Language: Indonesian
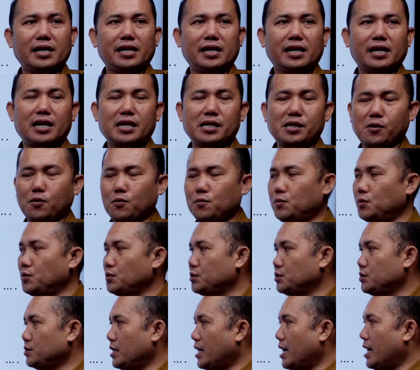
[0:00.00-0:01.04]
dengan
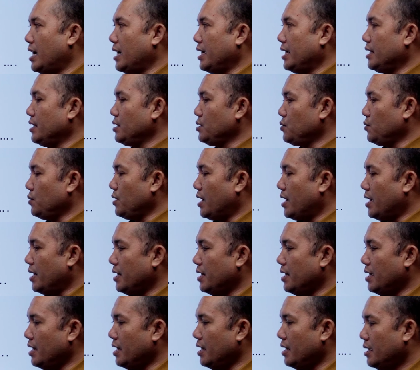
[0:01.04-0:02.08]
rumus. Nah, ini sudah
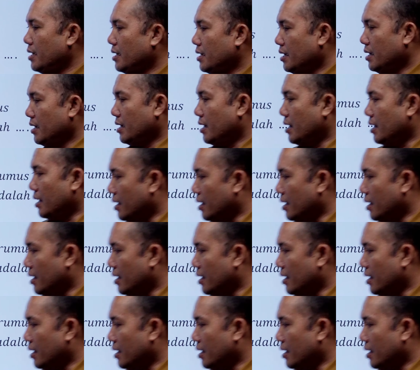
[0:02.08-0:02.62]
ada uh,